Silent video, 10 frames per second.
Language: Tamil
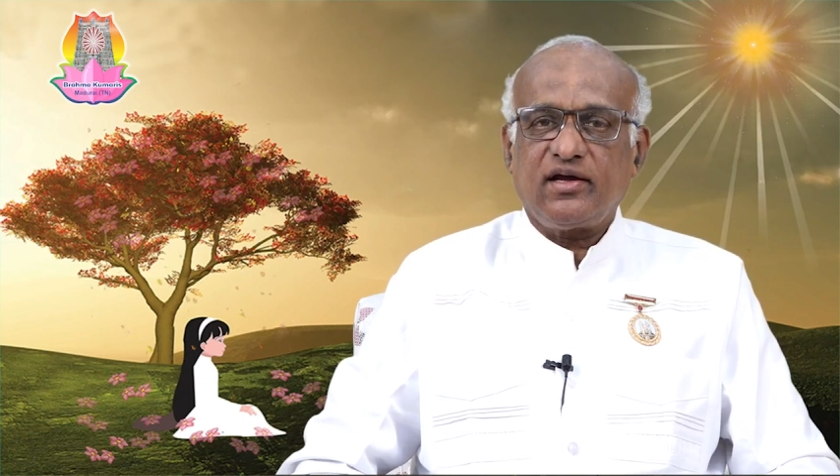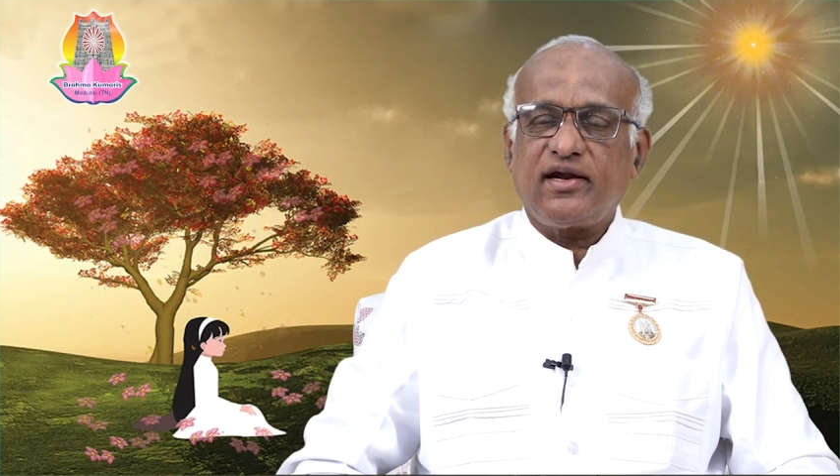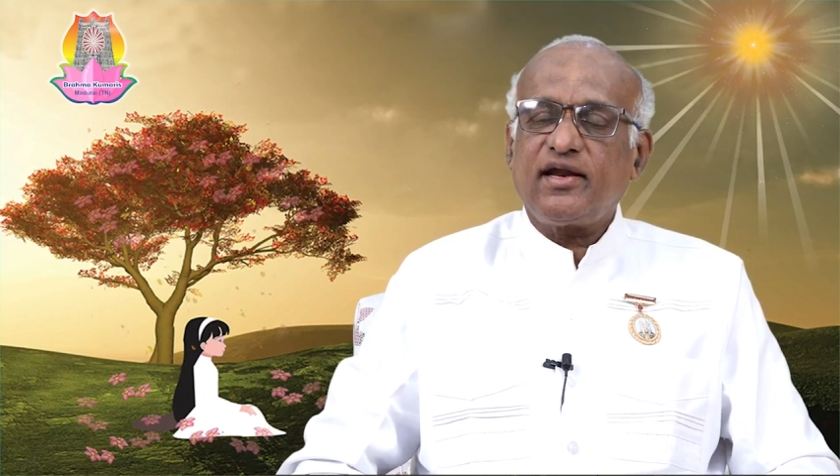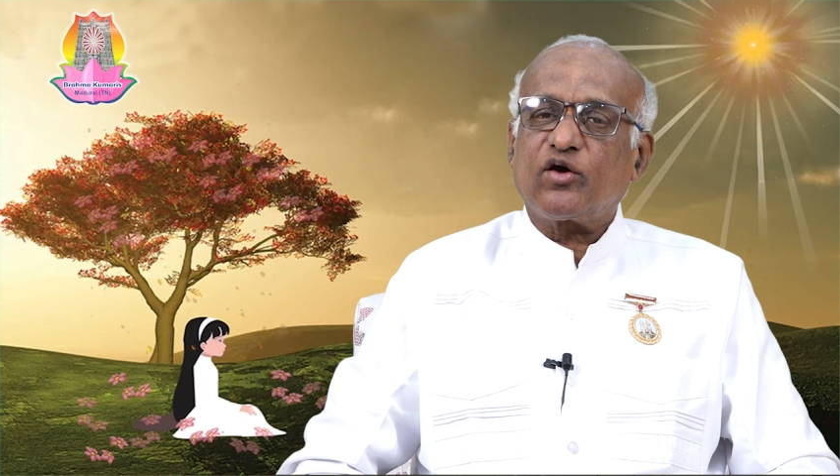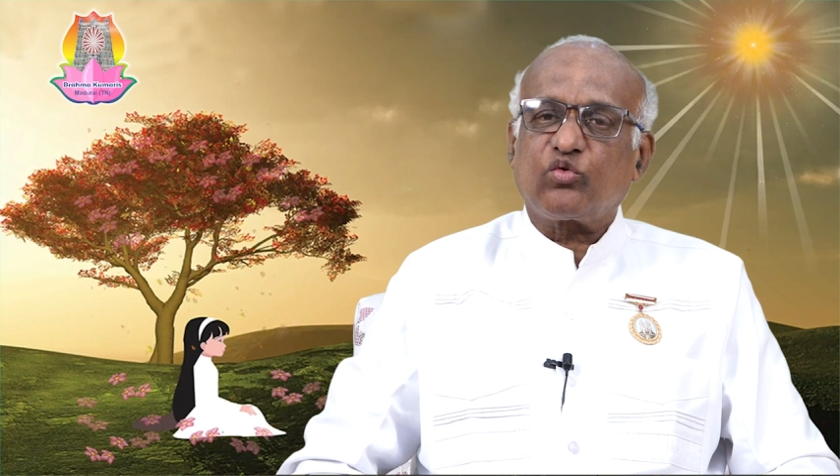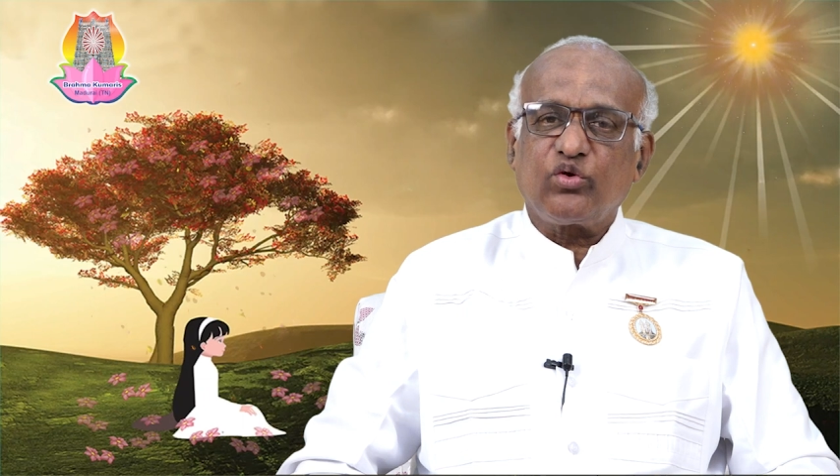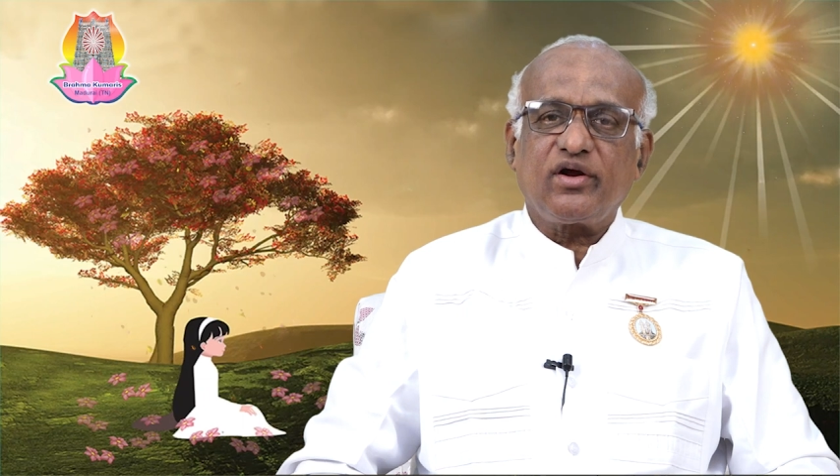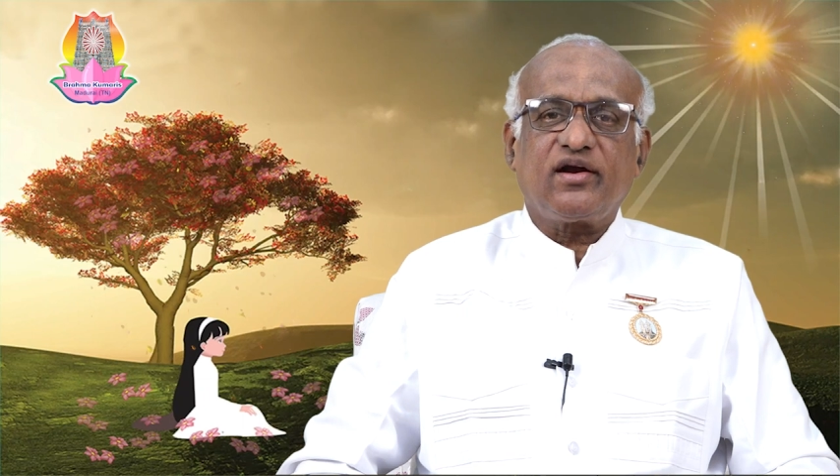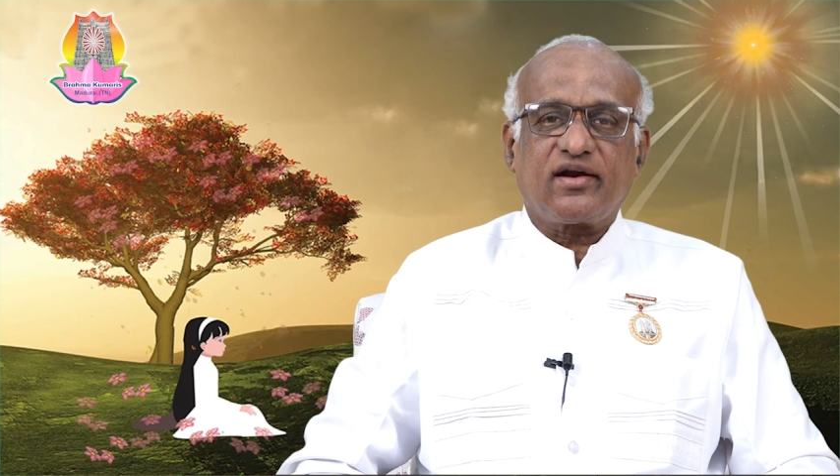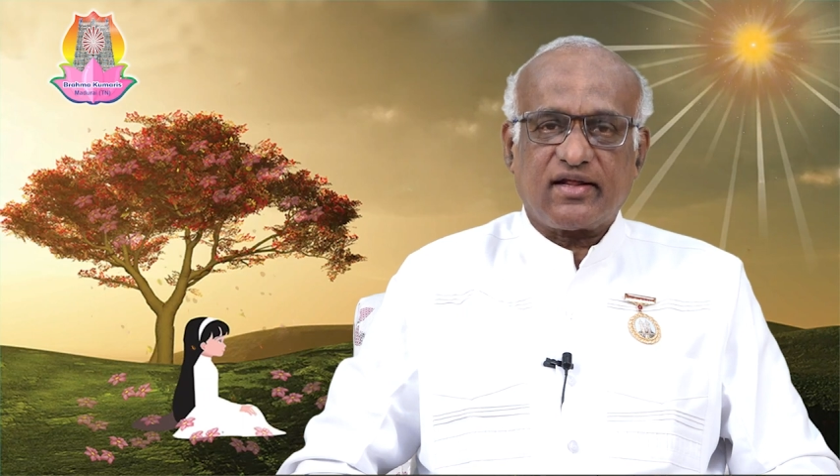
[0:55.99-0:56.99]
என்ன
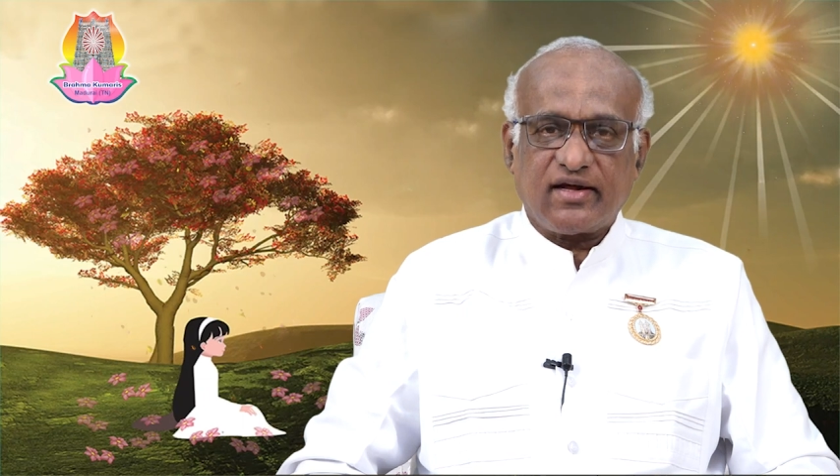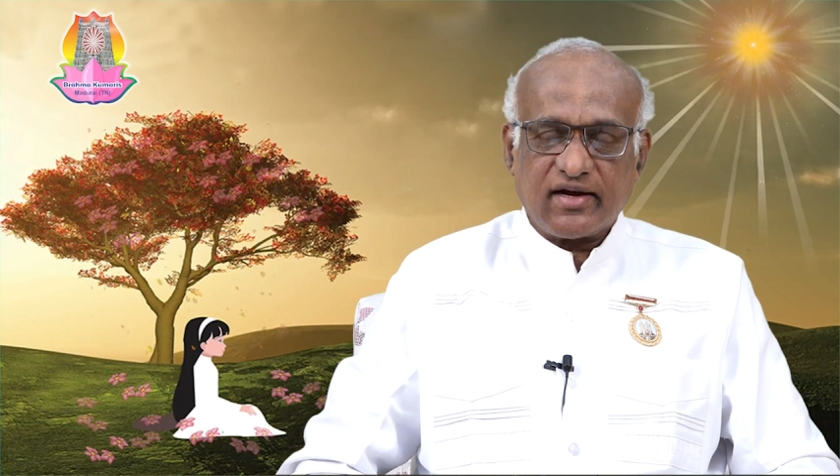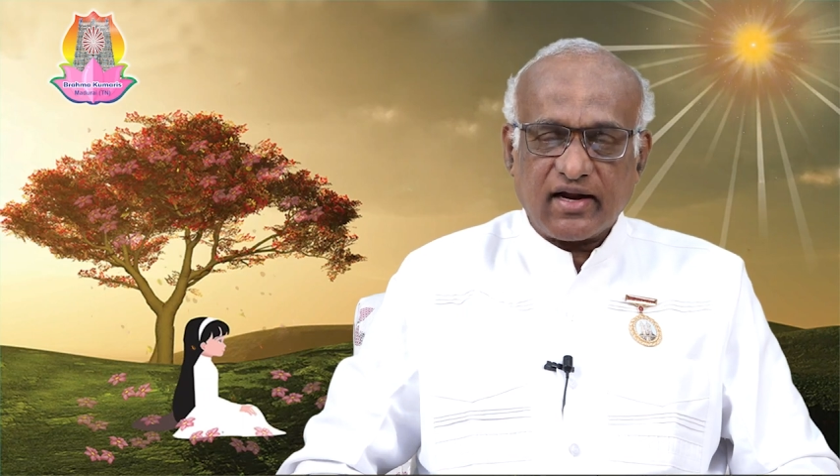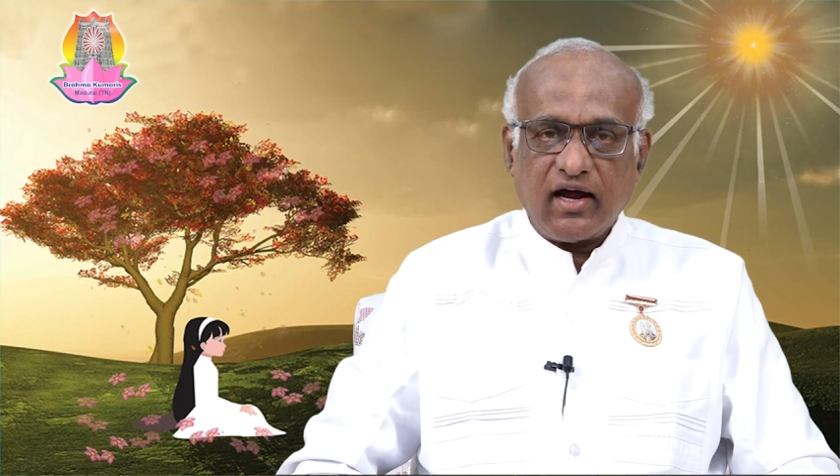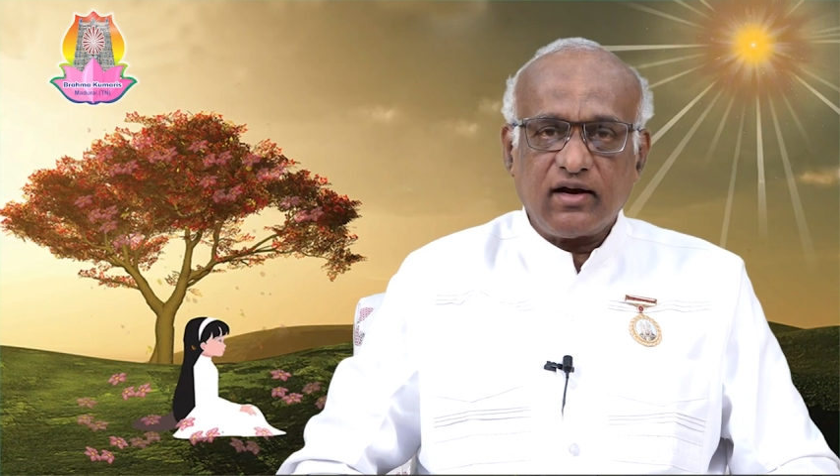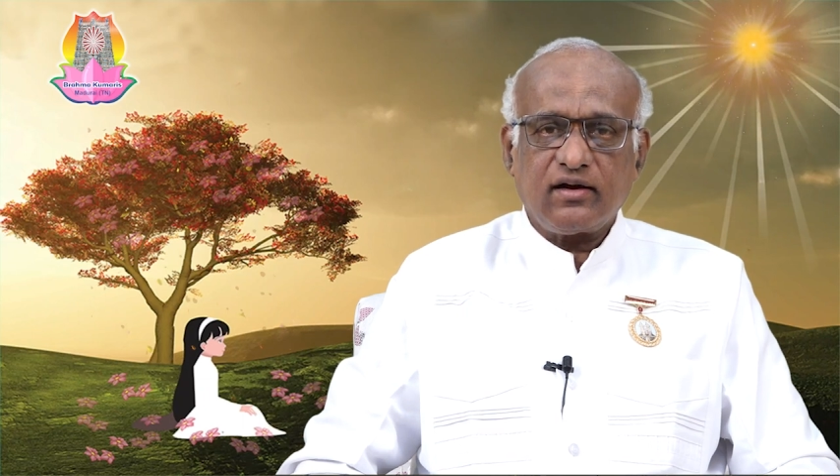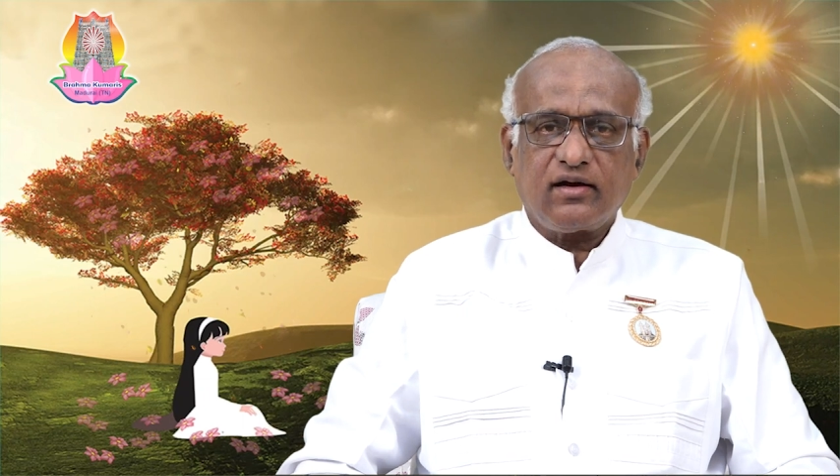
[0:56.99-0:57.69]
கூறுகின்றது என்றால்